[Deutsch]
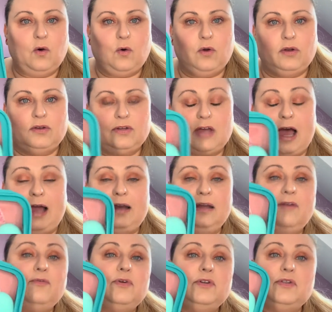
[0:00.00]
und
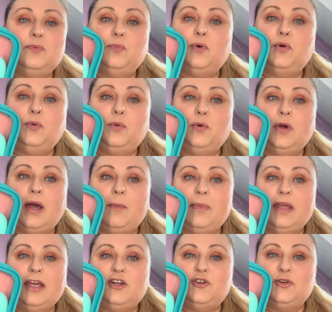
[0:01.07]
einige von diesen Produkten kann
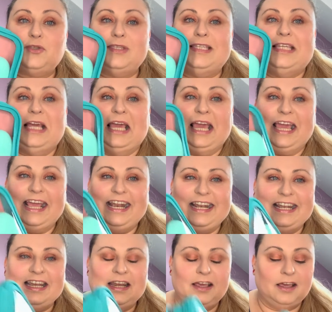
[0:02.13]
man jetzt schon
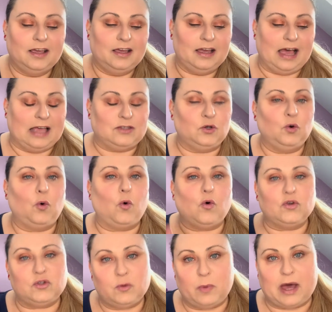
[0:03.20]
sehen. Also eine
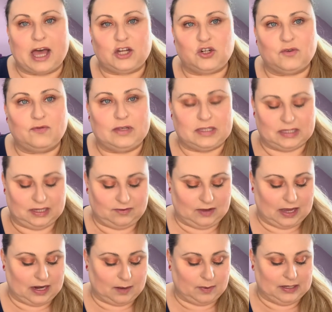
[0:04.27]
große Überraschung wird es nicht
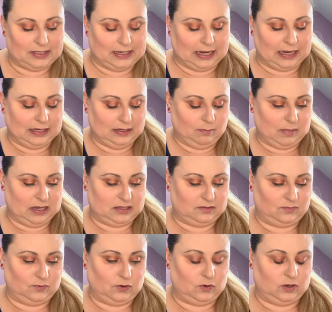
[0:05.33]
werden, aber ich denke, die
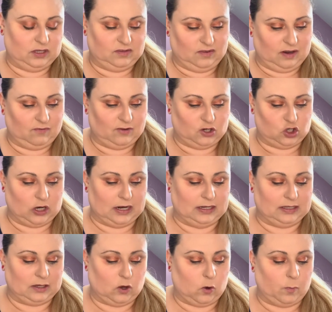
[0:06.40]
meisten von euch werden
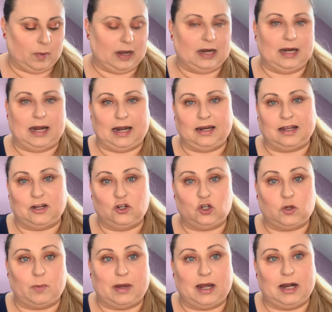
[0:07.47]
wahrscheinlich auch bei den anderen
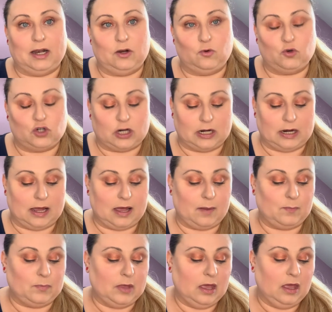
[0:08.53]
schon mal geluschert
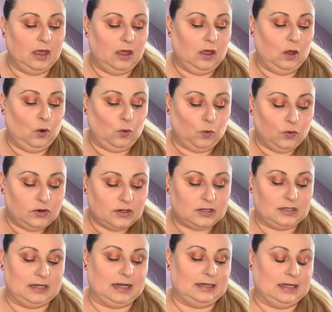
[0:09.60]
haben
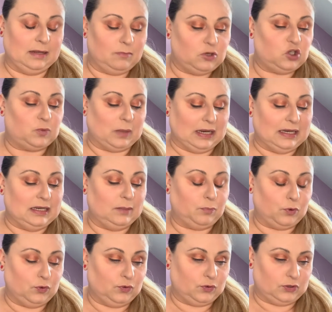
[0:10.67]
und da dementsprechend die
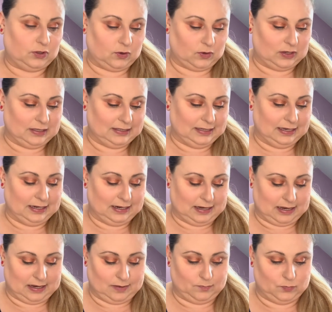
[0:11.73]
Produkte auch gesehen
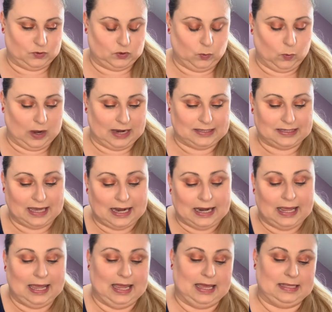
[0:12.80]
haben. So, als
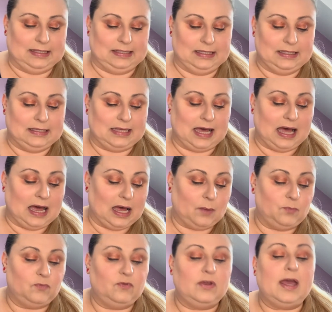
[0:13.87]
allererstes
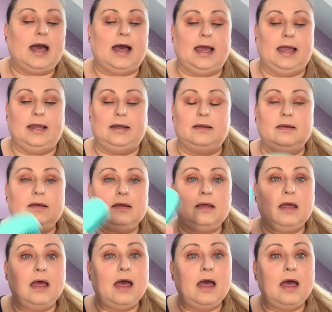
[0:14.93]
haben wir eine